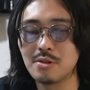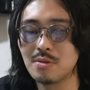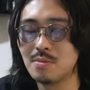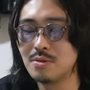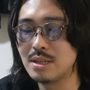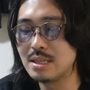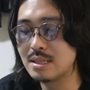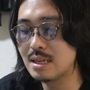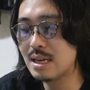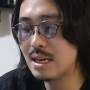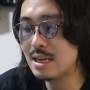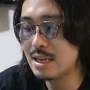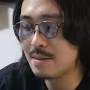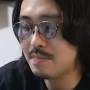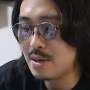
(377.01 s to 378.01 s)
ると思うんです
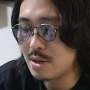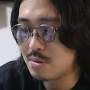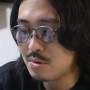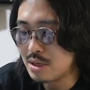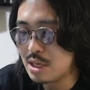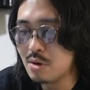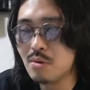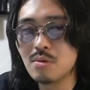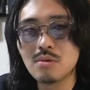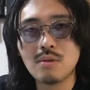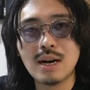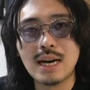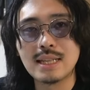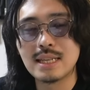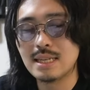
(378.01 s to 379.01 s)
がやっぱりこう日本語
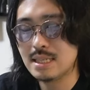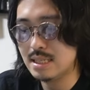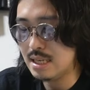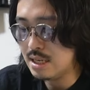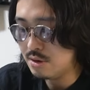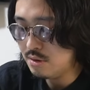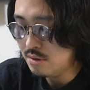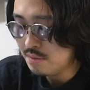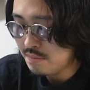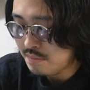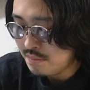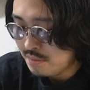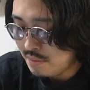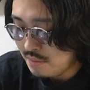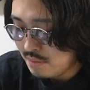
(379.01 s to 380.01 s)
が破綻してい
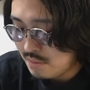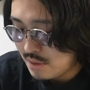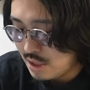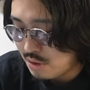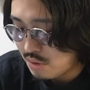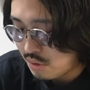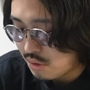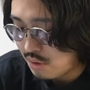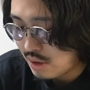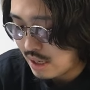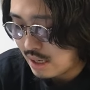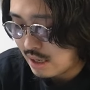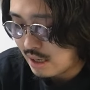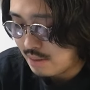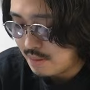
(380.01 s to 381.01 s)
るっていうところ
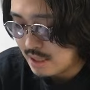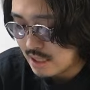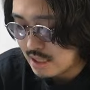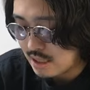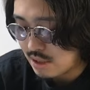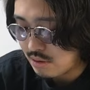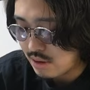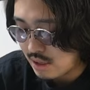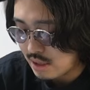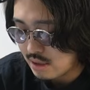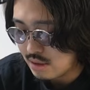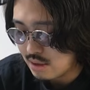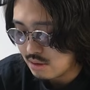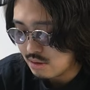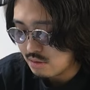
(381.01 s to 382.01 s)
が、まあ、出ちゃってるか
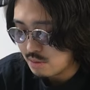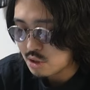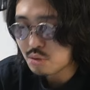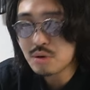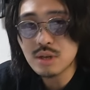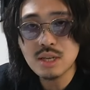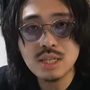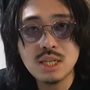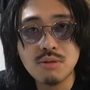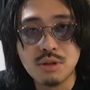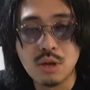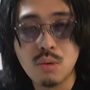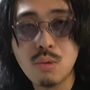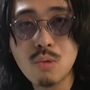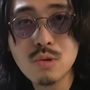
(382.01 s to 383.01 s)
なっていう、まあ、それにしては
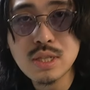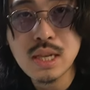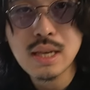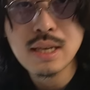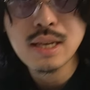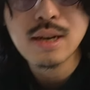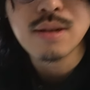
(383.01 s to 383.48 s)
ね縫製綺